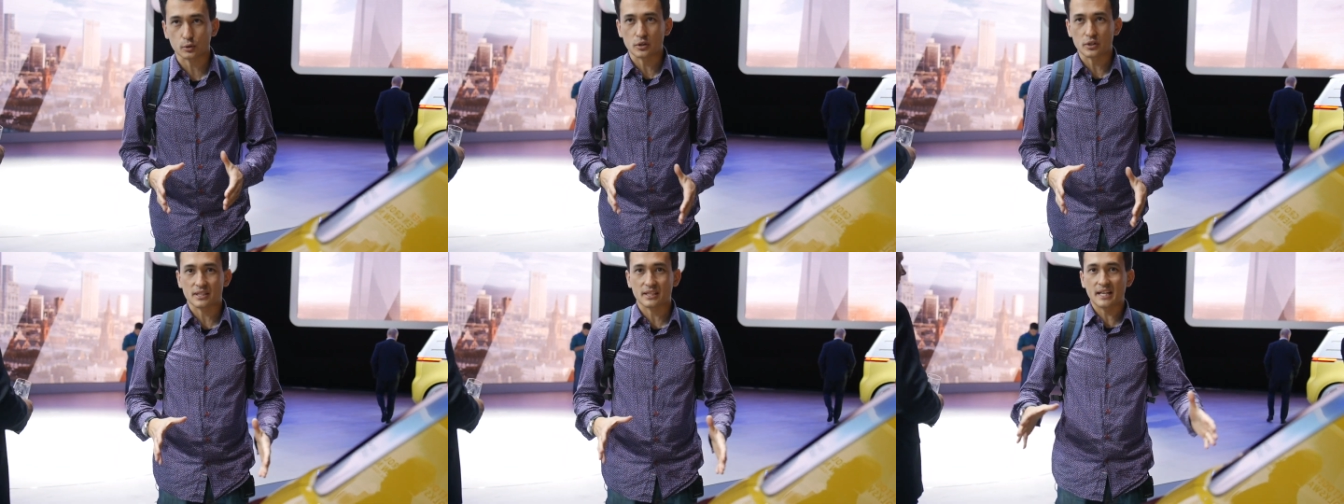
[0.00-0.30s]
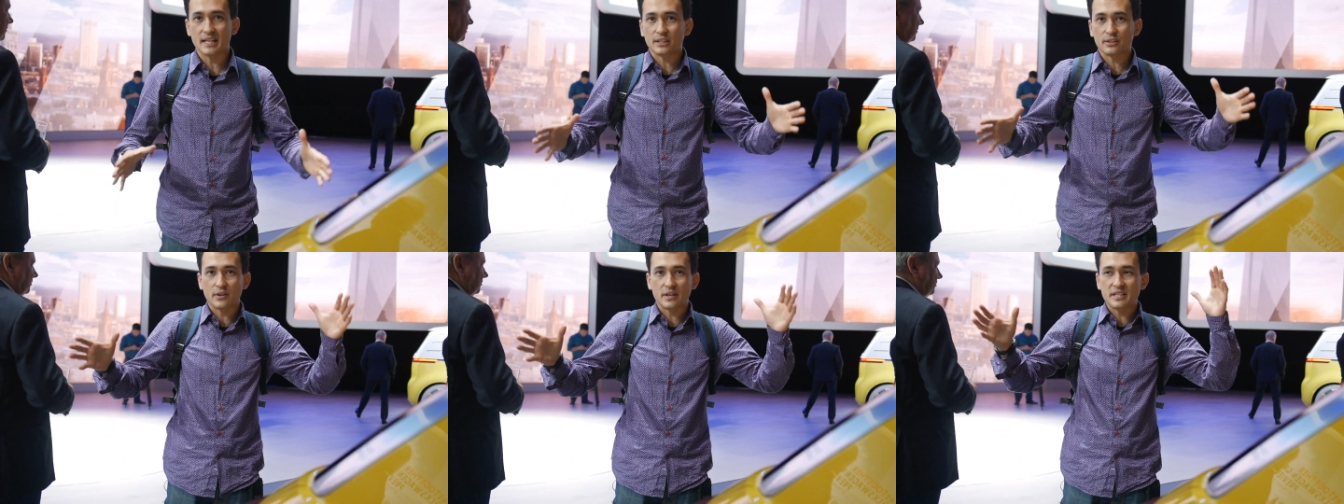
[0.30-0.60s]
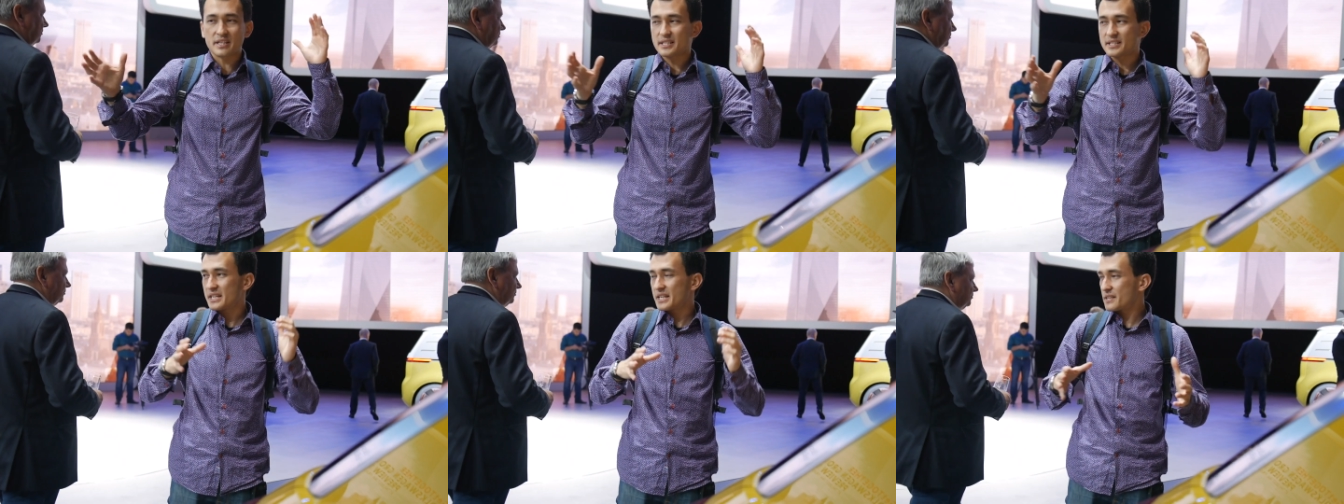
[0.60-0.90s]
То есть до этого я
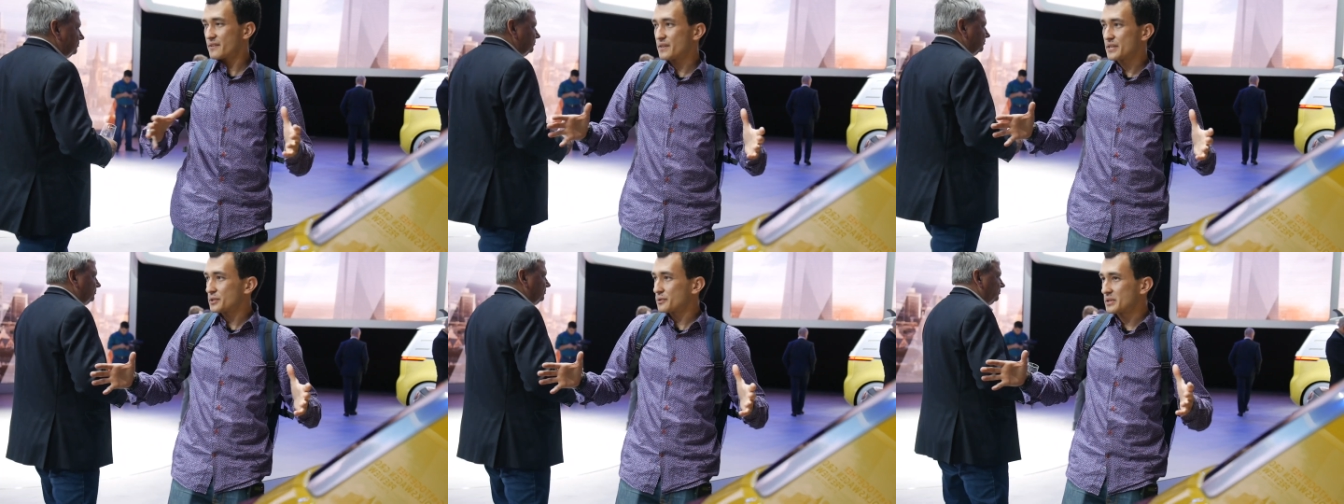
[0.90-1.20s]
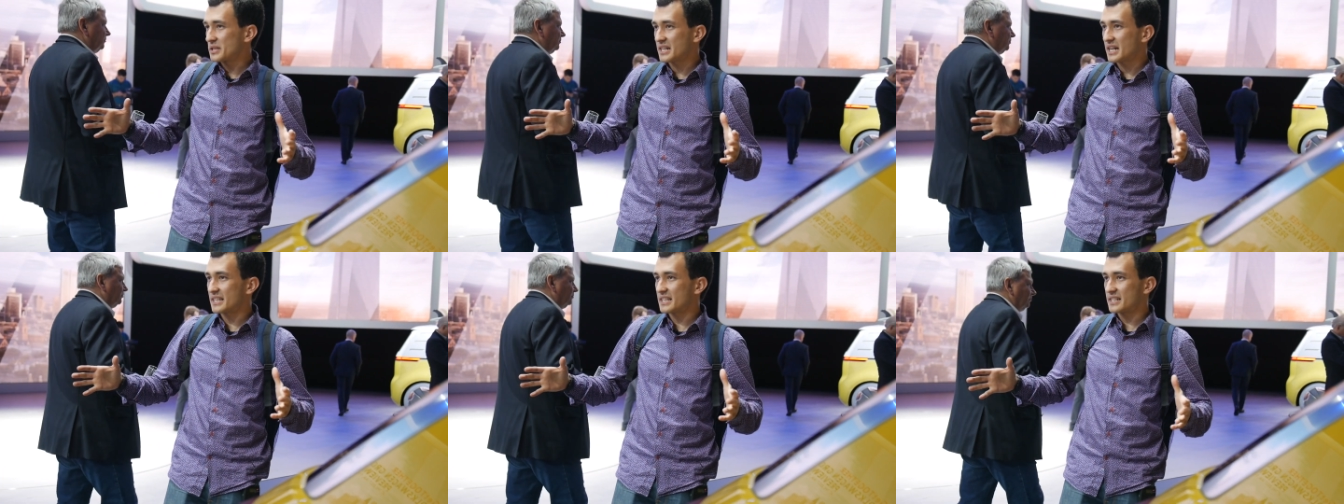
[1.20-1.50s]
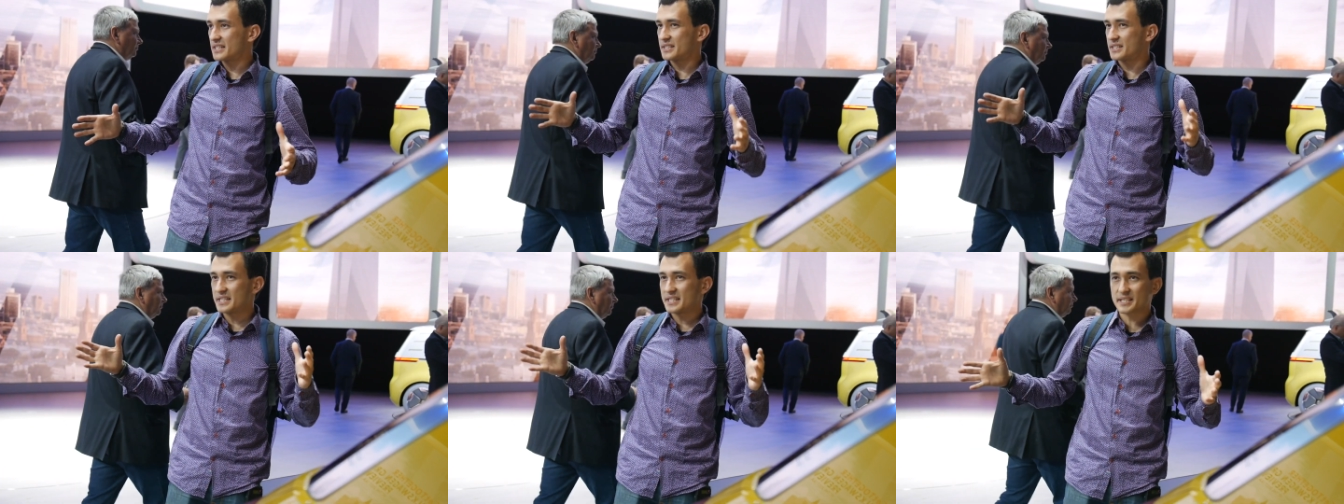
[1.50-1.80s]
нигде не видел
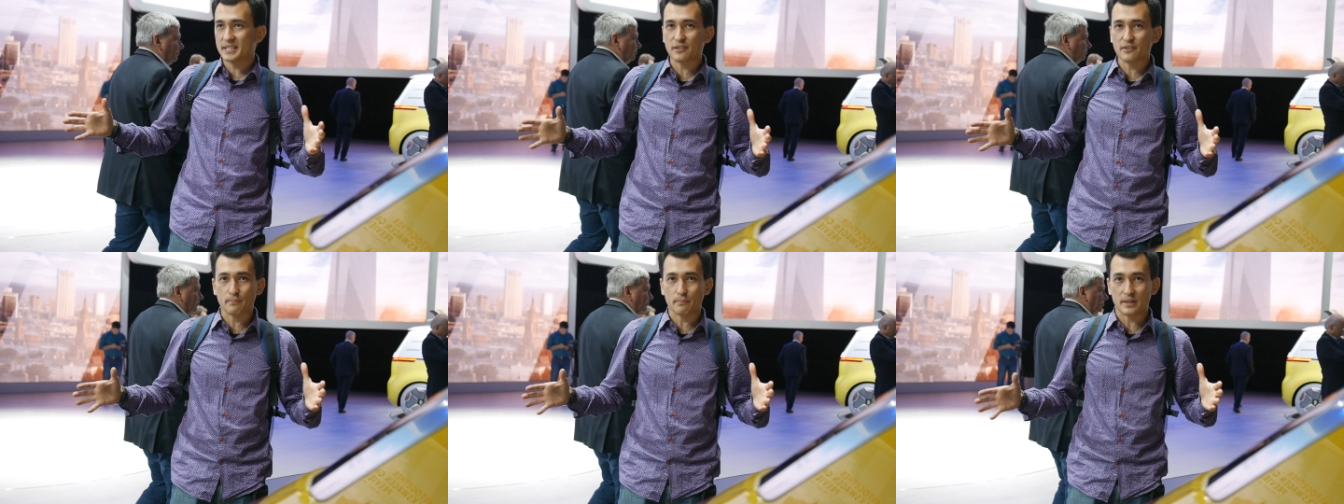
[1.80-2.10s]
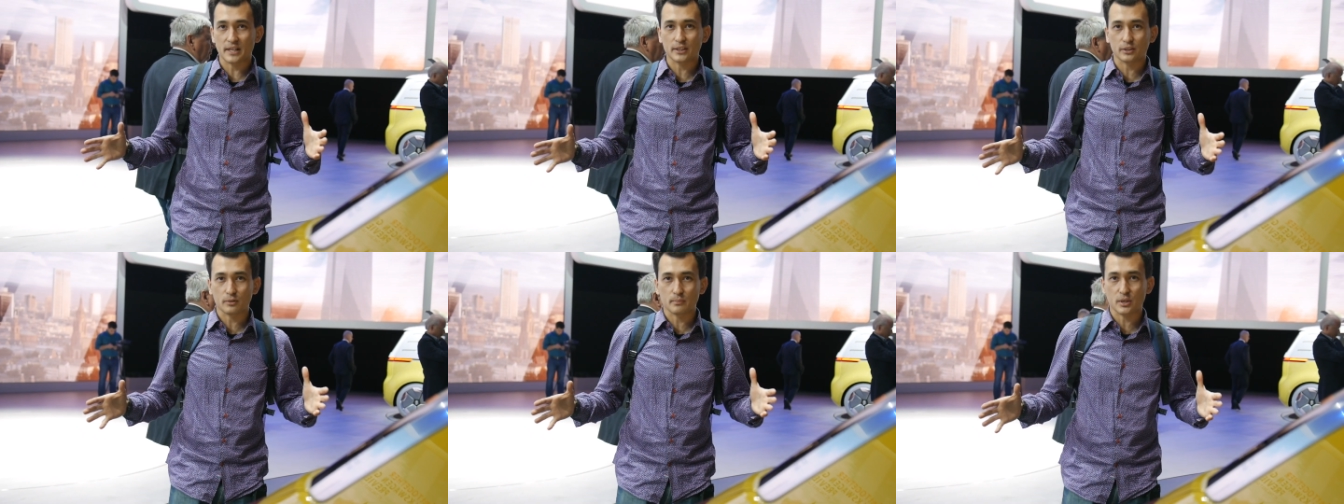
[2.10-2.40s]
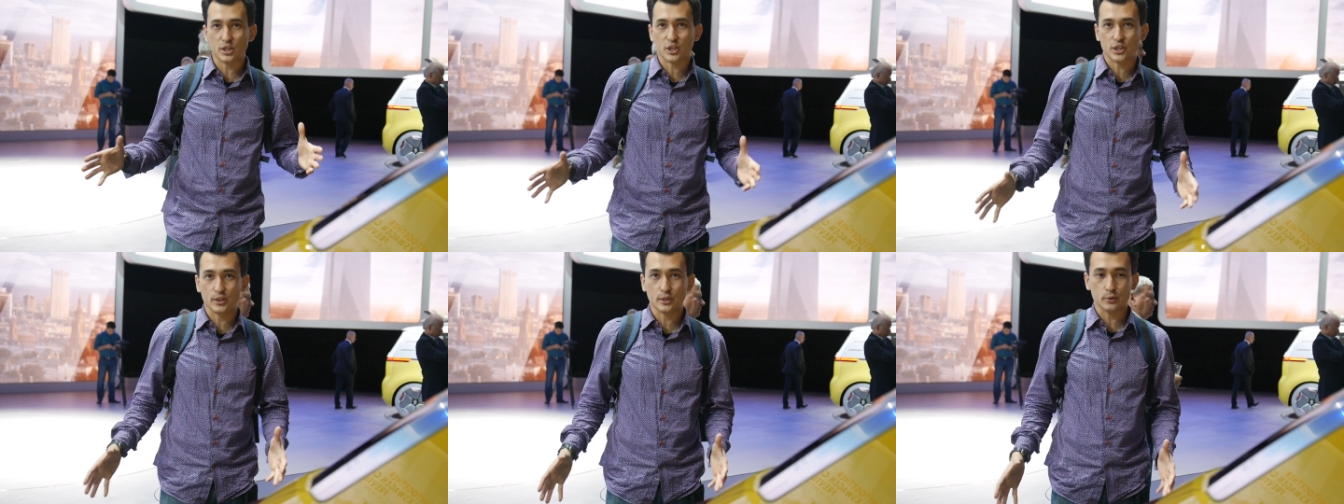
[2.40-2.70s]
никаких тизеров про эту
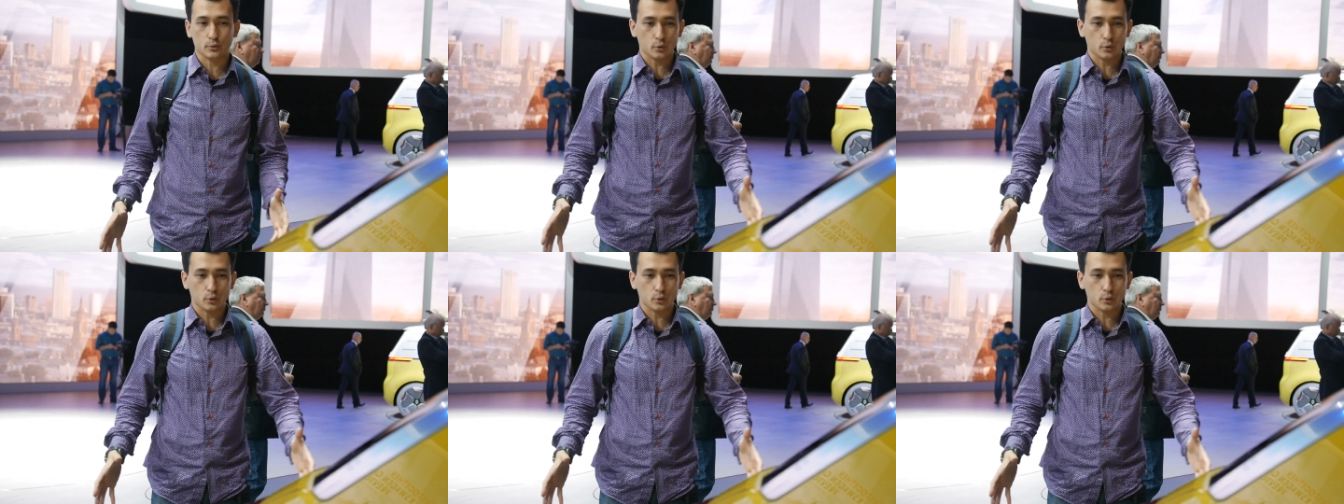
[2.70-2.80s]
машину.